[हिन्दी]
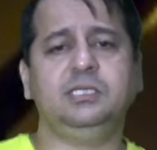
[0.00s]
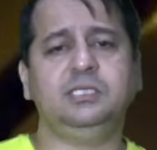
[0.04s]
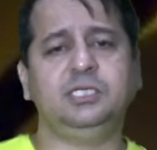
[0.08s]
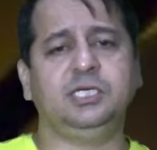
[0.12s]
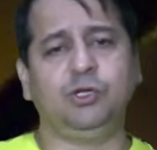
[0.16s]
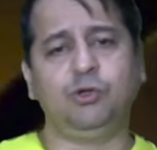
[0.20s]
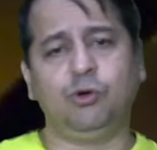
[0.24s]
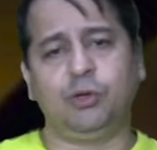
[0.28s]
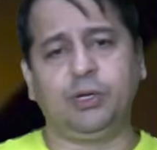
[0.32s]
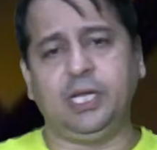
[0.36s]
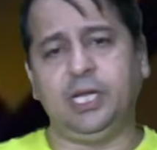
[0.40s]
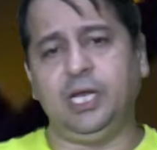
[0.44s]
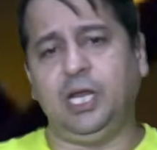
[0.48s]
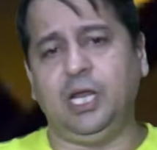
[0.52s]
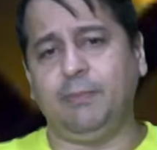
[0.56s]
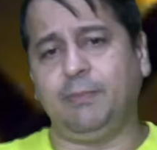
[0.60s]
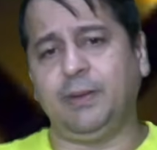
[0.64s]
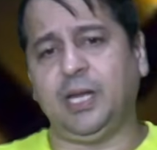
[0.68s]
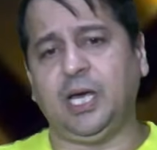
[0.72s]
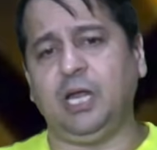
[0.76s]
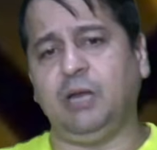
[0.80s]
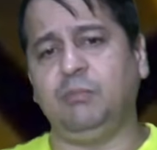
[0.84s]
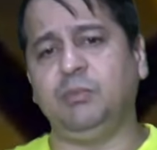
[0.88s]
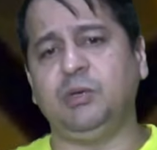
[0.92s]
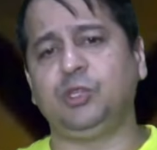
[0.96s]
जिन्होंने
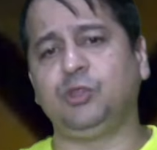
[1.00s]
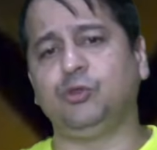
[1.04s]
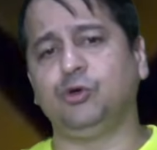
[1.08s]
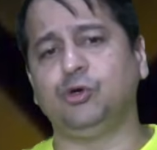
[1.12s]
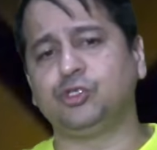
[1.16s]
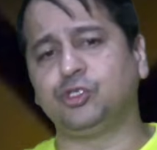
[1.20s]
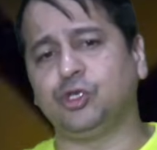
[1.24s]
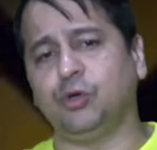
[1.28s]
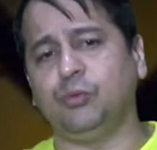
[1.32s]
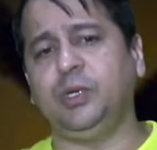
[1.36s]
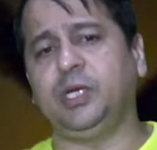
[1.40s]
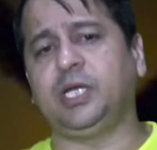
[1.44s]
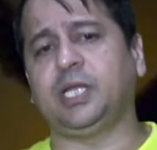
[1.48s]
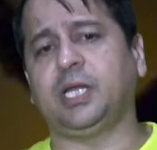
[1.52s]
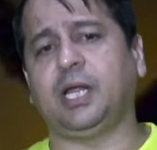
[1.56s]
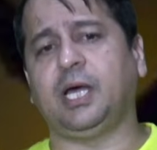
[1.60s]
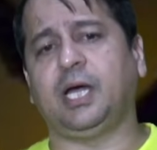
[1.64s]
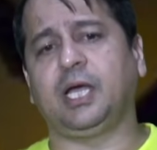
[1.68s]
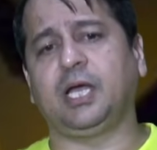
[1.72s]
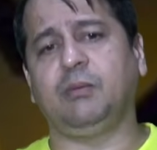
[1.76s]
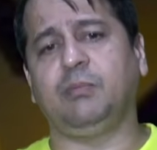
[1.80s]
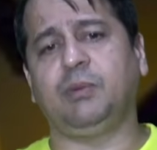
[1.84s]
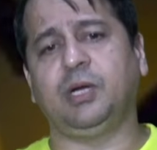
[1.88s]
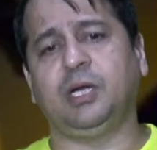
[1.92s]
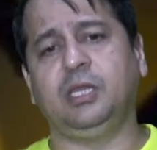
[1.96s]
लेबनान में 200 मीटर
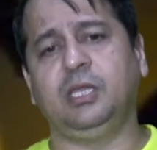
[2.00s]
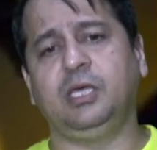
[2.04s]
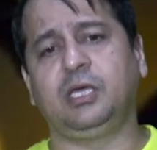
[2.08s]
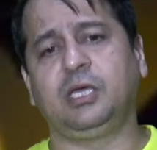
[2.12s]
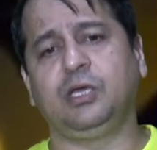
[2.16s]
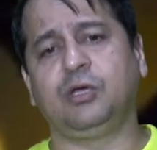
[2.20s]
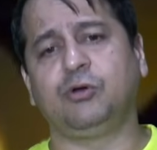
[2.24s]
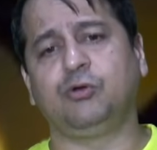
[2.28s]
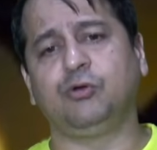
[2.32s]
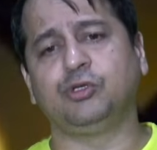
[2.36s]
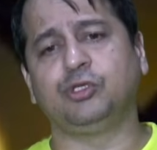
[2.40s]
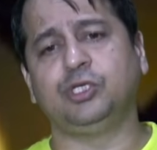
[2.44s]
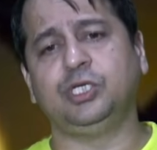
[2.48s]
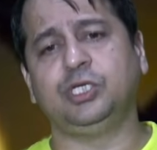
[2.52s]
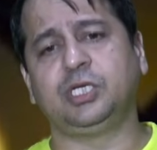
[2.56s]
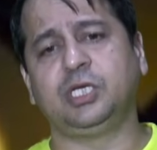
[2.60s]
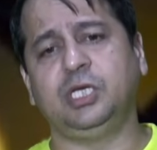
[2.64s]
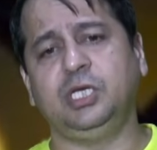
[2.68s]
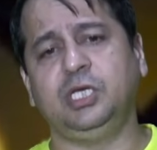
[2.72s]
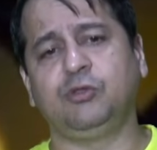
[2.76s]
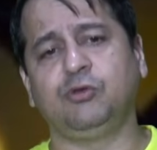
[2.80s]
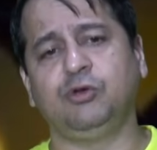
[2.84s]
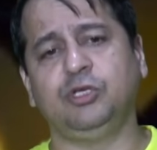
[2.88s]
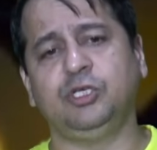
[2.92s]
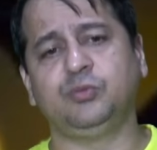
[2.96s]
आगे बढ़ने की कोशिश
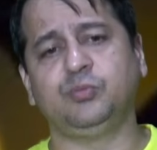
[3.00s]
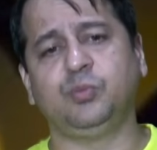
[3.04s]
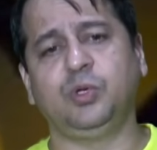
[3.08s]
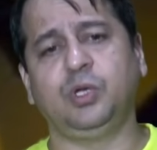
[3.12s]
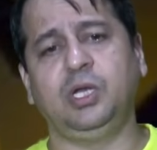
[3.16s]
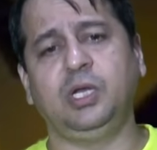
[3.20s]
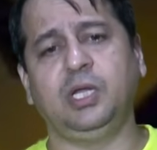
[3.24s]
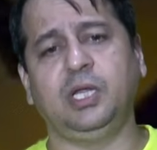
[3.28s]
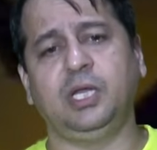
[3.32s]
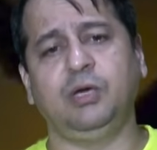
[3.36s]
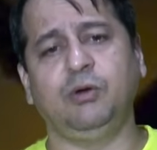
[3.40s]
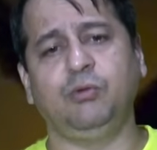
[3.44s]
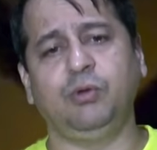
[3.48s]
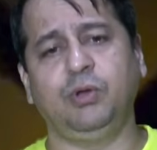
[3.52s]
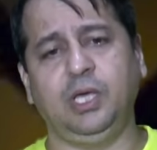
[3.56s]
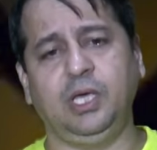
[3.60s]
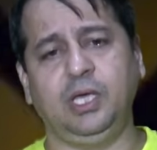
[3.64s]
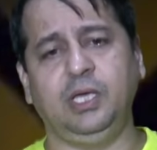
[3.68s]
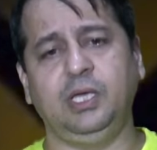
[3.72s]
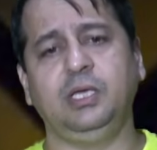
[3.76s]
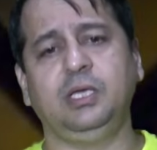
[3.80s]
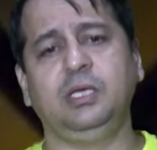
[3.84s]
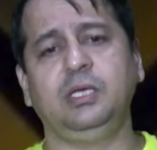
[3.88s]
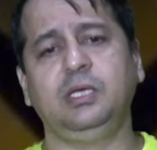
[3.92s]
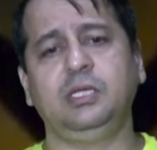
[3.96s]
की तो हिजबुल्ला ने
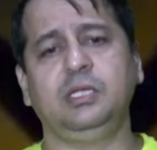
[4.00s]
उन्हें